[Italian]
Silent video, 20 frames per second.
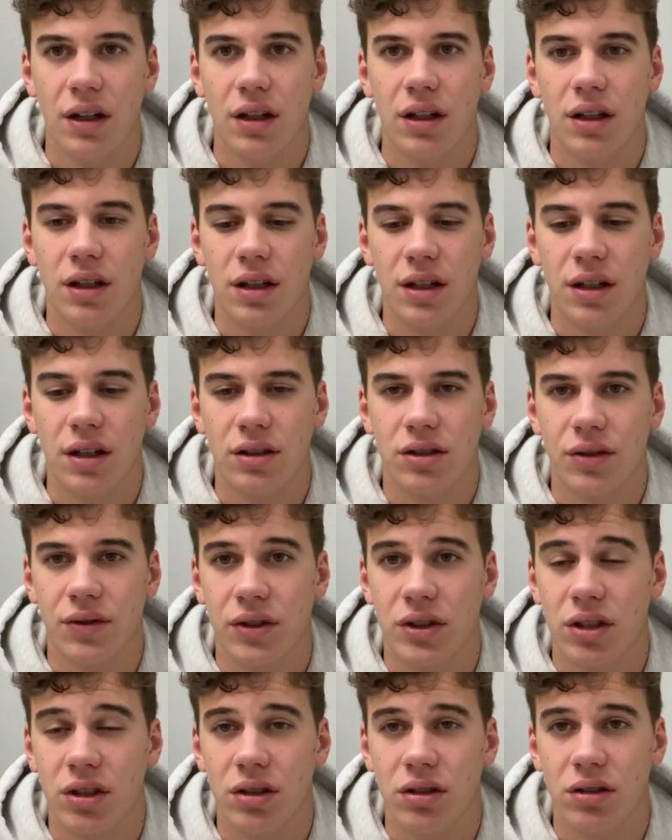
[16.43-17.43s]
e sto
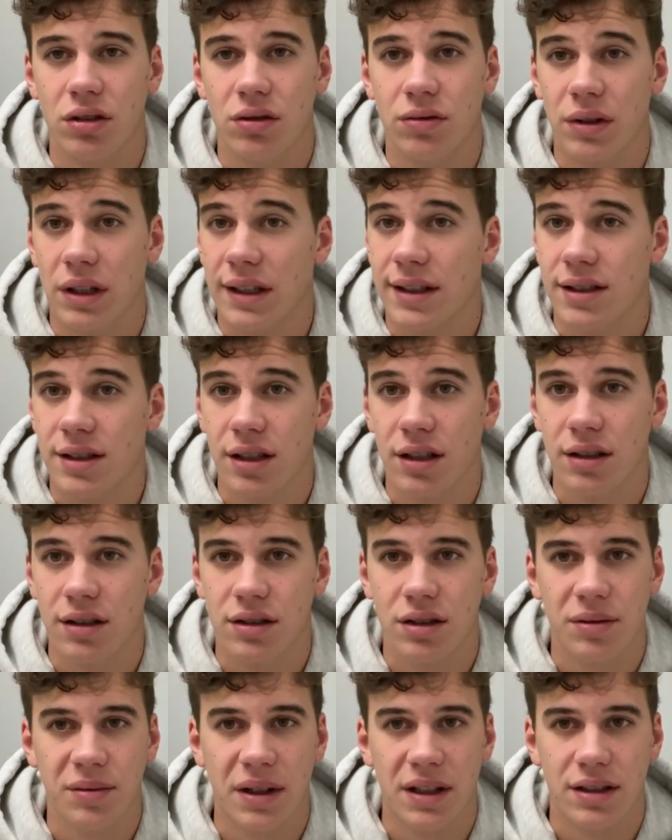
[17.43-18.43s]
facendo un exchange
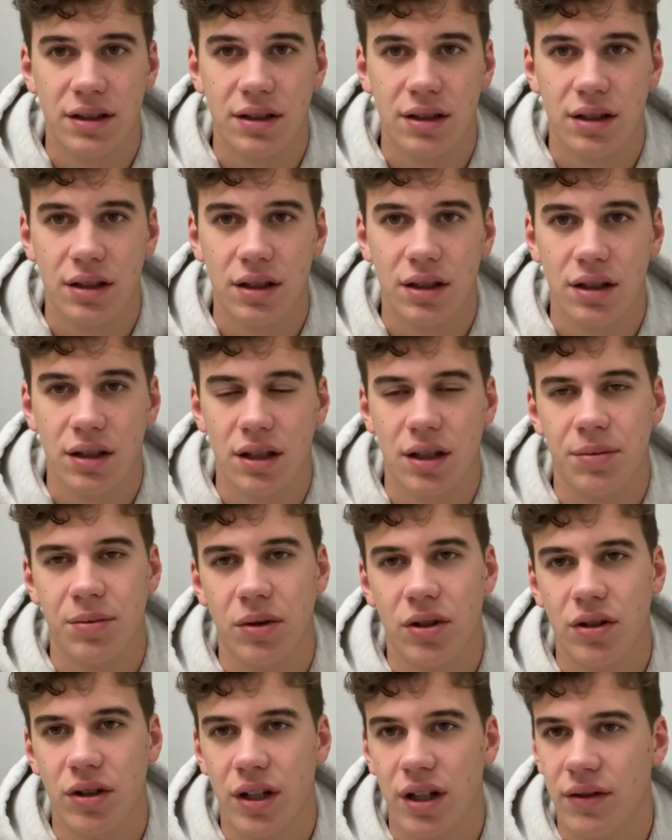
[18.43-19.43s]
semester, che
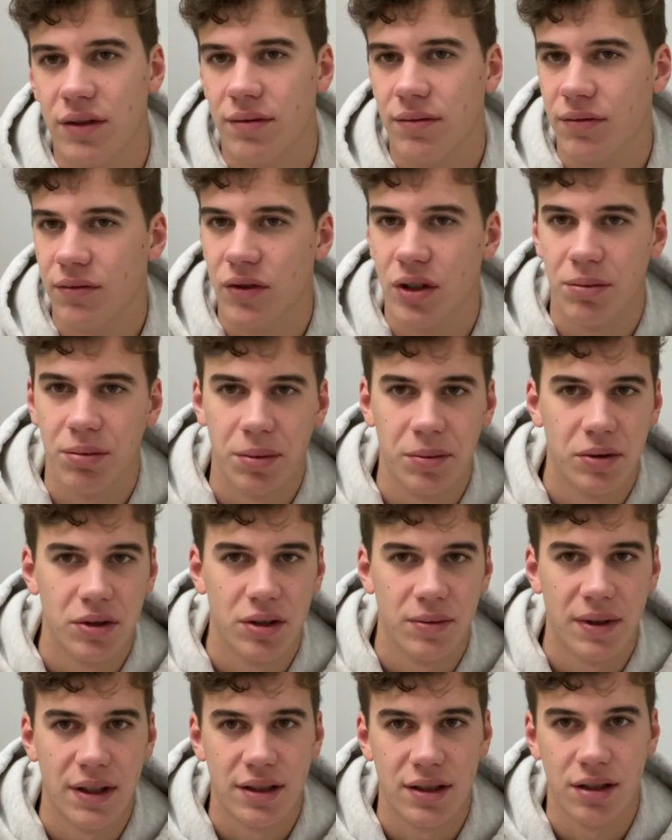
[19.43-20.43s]
poi non è un vero e proprio
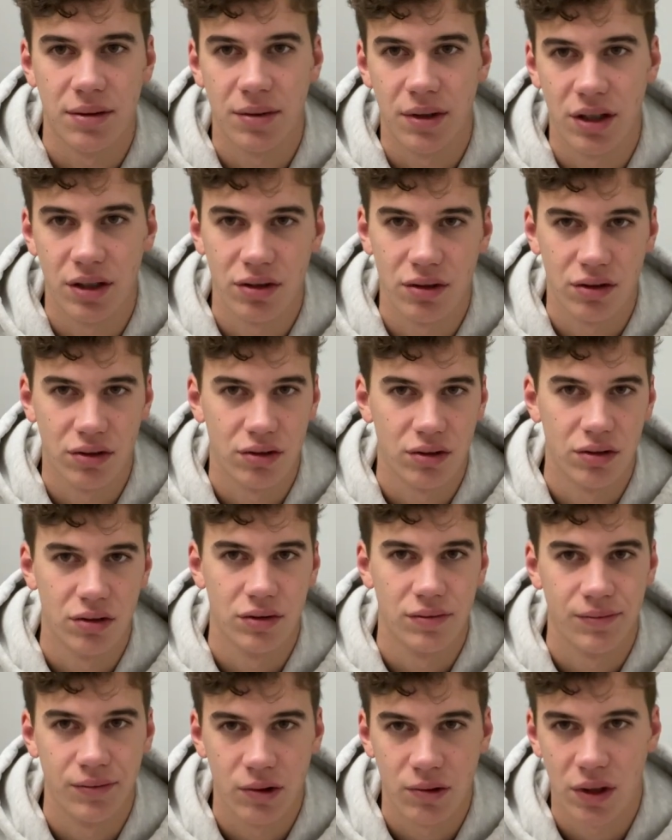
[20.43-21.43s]
semestre perché sono
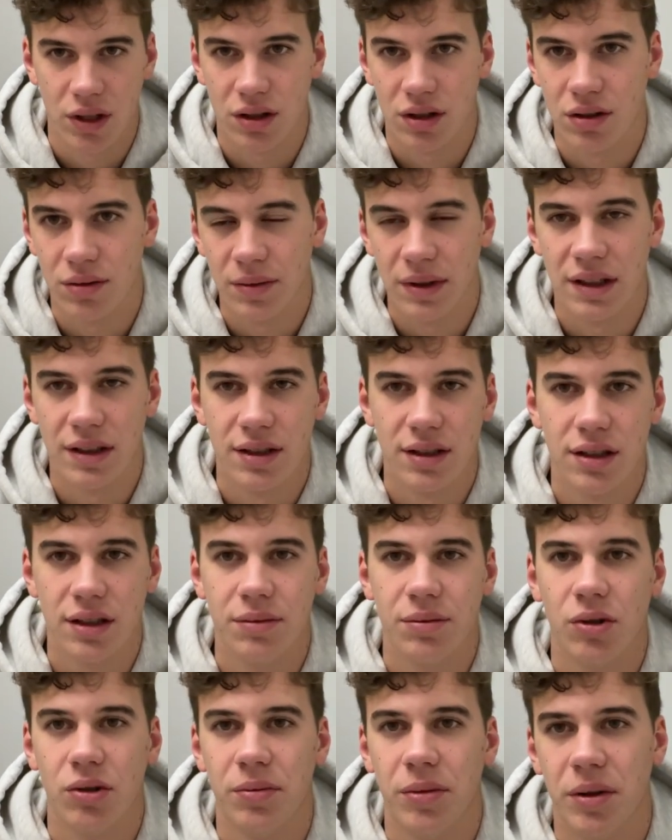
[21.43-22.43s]
solo 4 mesi
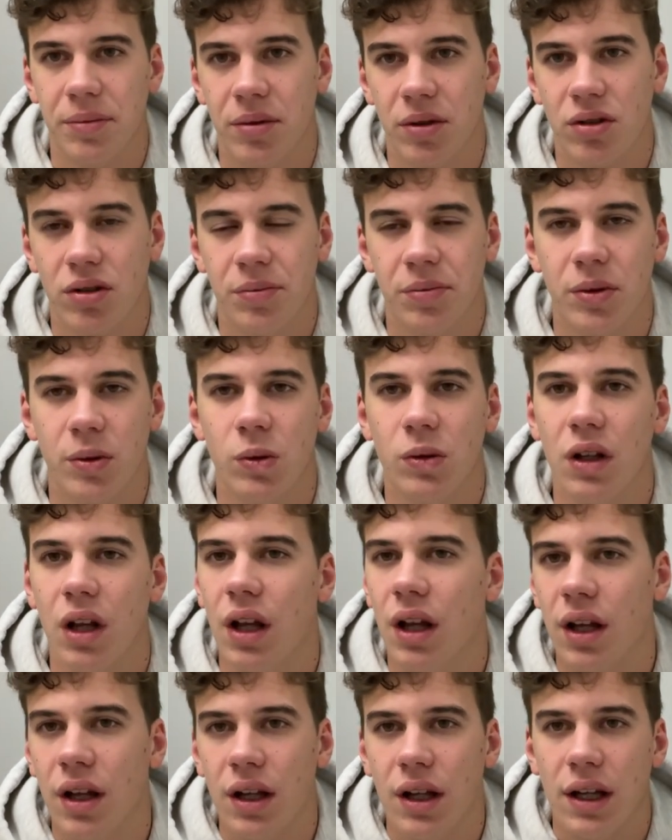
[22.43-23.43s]
o, e poco più,
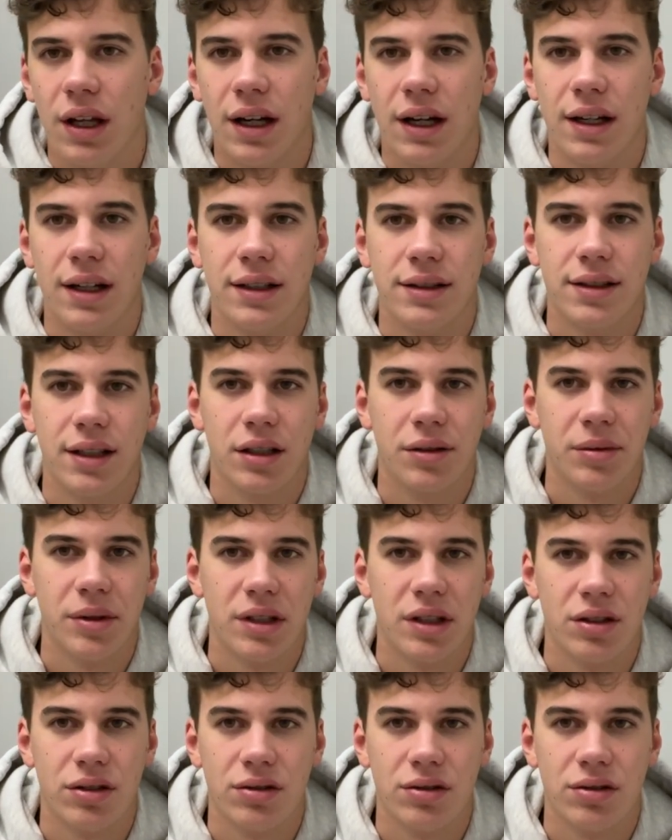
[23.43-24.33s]
all'ESSEC Business